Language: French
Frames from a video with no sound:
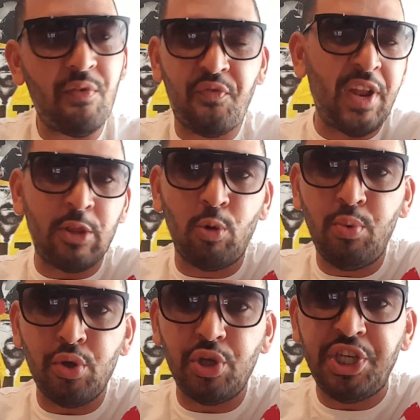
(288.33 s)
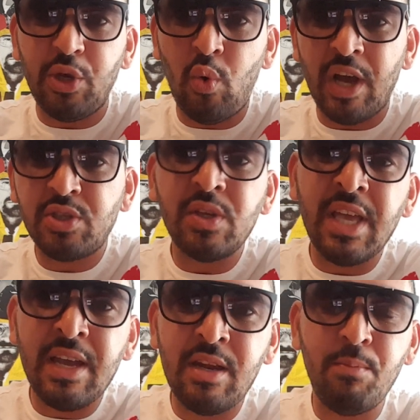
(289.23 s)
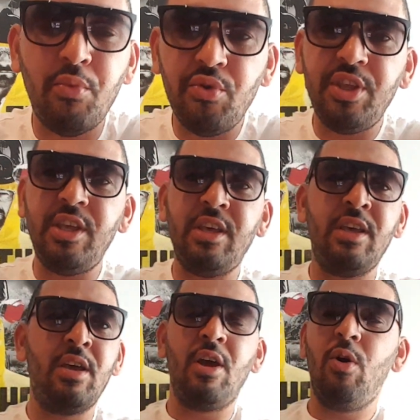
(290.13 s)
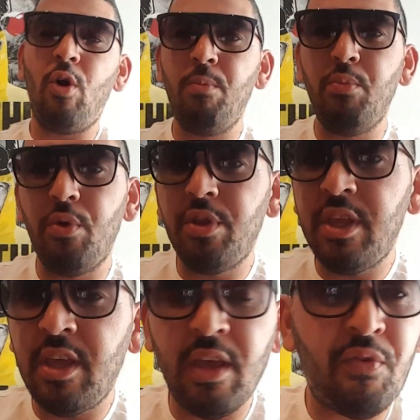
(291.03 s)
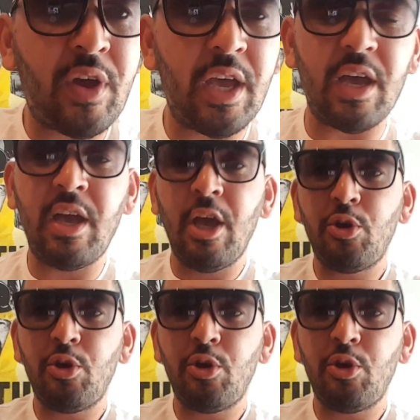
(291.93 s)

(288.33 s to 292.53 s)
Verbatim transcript: Fais la doublure de Giroud, Arsenal. Meunier. Oh, Meunier, frère.